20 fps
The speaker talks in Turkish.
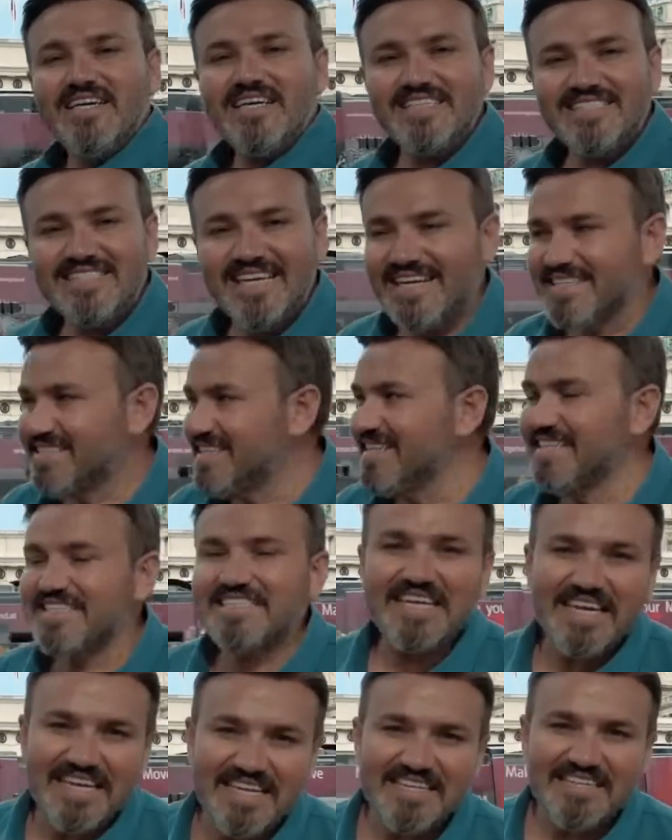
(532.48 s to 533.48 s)
İsterseniz
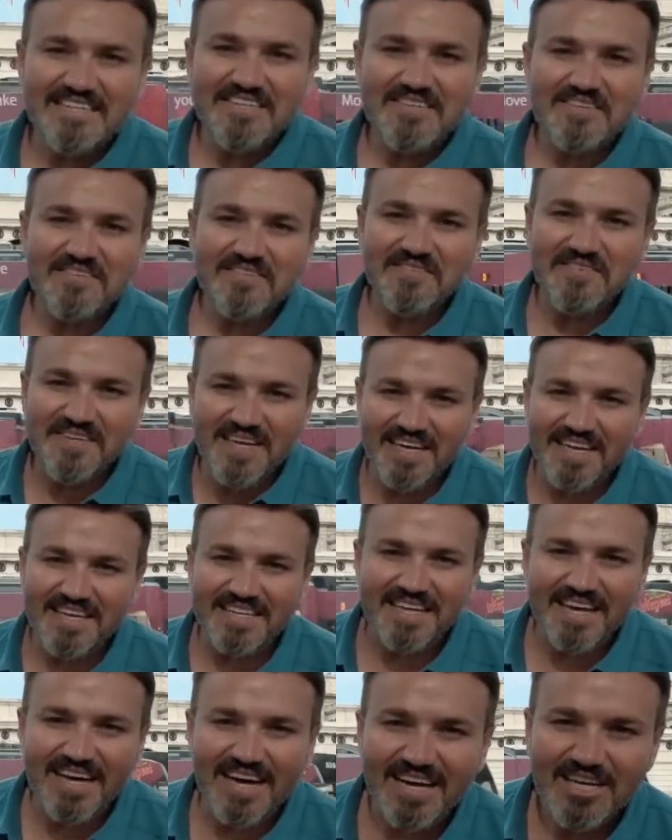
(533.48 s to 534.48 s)
gelin
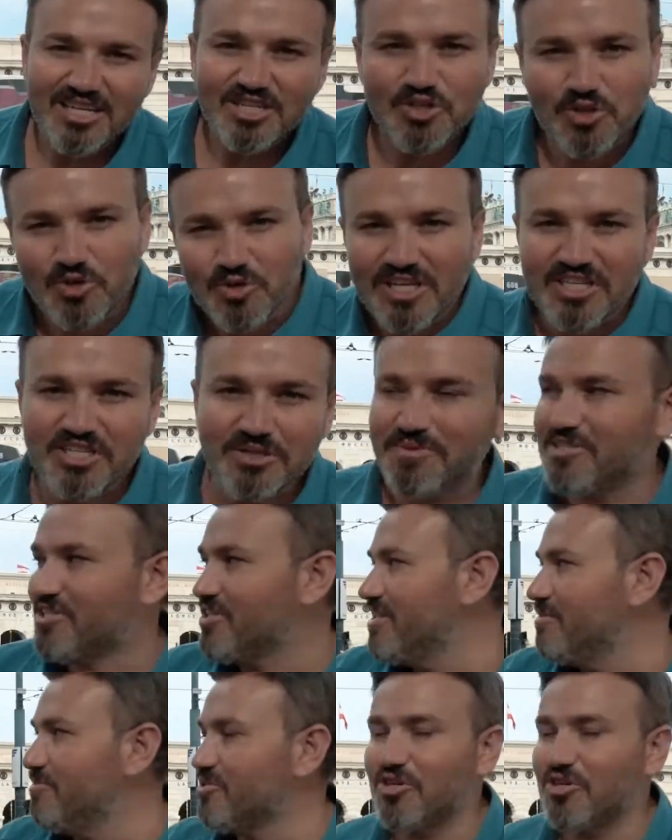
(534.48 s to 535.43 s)
Viyana'da şu ulaşım işini bir